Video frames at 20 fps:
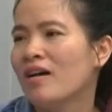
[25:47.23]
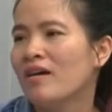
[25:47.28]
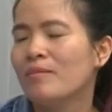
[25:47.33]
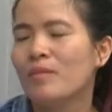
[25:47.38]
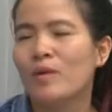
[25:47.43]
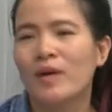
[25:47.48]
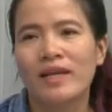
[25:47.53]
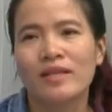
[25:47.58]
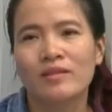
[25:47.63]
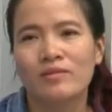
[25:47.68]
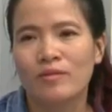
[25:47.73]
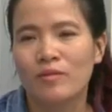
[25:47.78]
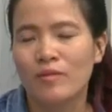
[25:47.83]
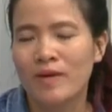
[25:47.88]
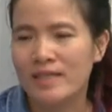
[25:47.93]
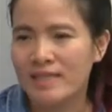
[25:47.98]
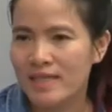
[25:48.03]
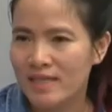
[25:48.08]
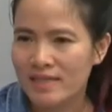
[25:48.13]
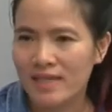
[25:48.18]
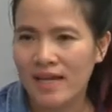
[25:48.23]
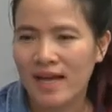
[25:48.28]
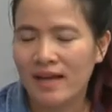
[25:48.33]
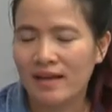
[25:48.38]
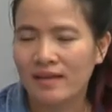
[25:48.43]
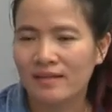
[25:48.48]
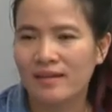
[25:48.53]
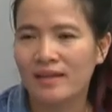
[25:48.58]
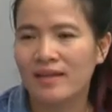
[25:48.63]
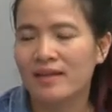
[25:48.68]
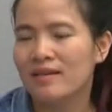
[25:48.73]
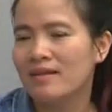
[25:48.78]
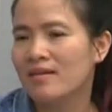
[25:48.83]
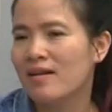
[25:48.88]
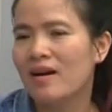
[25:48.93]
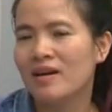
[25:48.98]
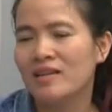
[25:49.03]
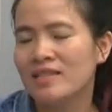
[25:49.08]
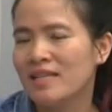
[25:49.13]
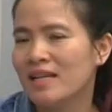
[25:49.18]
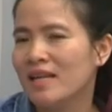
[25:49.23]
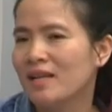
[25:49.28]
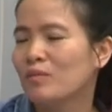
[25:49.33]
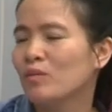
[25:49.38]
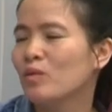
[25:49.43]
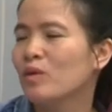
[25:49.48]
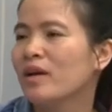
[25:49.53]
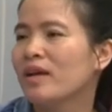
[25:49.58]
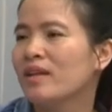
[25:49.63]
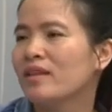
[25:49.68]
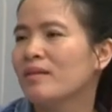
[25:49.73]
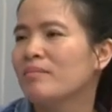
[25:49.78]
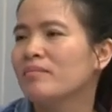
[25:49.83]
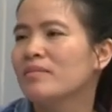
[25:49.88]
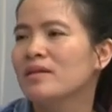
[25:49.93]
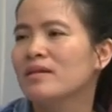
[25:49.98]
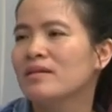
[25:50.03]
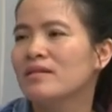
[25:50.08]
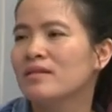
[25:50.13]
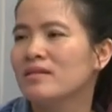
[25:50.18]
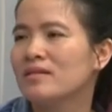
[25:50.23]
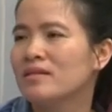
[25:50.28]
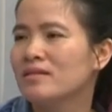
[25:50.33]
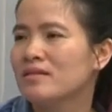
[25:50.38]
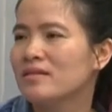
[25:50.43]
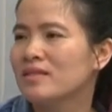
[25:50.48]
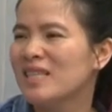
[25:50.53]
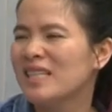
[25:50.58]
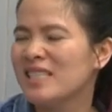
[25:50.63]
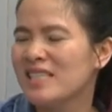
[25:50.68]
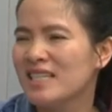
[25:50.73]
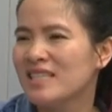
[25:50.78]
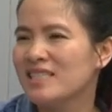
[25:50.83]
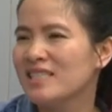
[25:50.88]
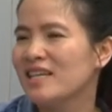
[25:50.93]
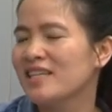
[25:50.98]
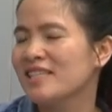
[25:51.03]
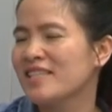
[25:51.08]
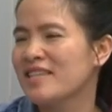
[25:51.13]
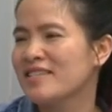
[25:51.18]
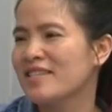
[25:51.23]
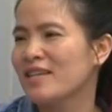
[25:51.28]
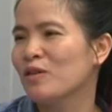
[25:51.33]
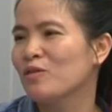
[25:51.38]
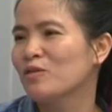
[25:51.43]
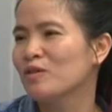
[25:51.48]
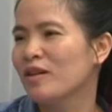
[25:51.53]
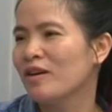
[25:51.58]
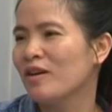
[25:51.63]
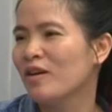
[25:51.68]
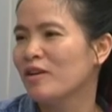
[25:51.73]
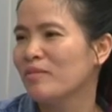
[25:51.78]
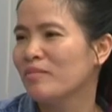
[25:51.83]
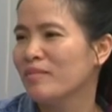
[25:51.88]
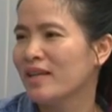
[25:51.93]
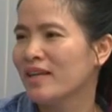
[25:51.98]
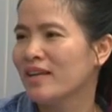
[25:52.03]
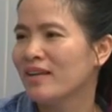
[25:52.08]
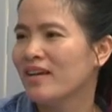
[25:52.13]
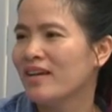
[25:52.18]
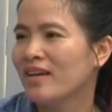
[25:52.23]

một cách quá dễ dàng thì đó sẽ là một cái tấm gương rất rất rất xấu cho con mình